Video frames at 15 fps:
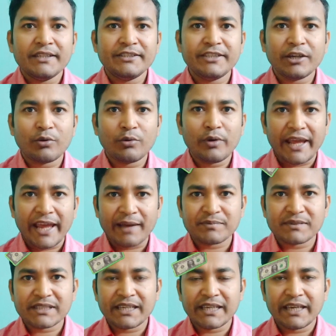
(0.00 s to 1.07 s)
যে কোনো
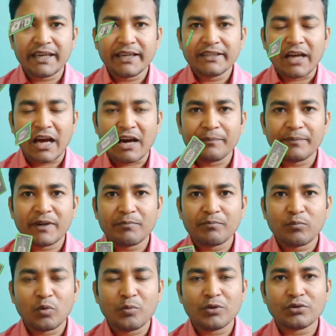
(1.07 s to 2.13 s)
অ্যাপসকে আপনারা
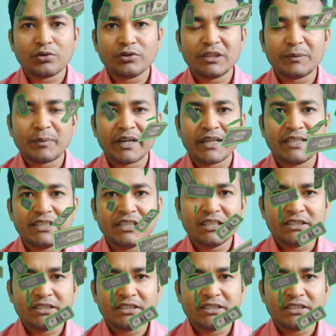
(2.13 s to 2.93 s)
প্রমোট করতে পারেন